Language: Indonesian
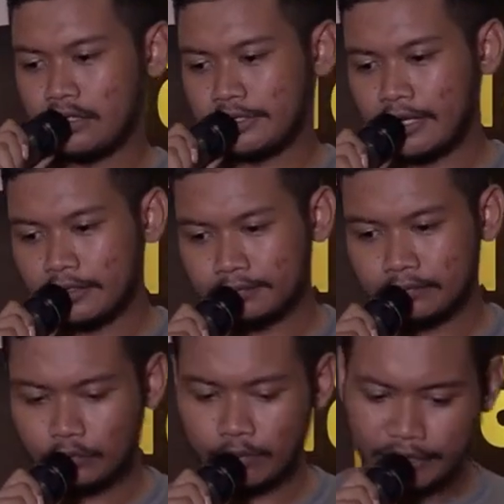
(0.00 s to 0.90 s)
San,
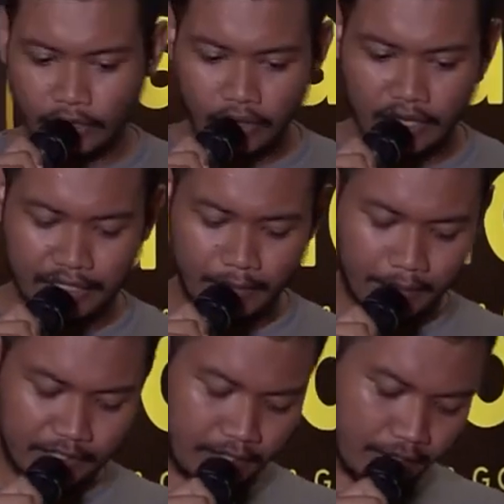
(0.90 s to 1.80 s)
coba tengok kaki
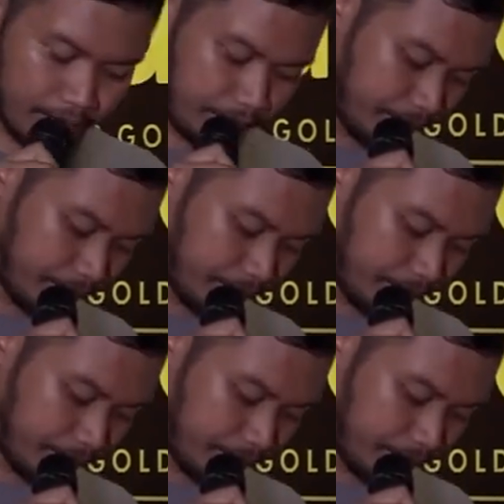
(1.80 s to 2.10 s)
mama nak.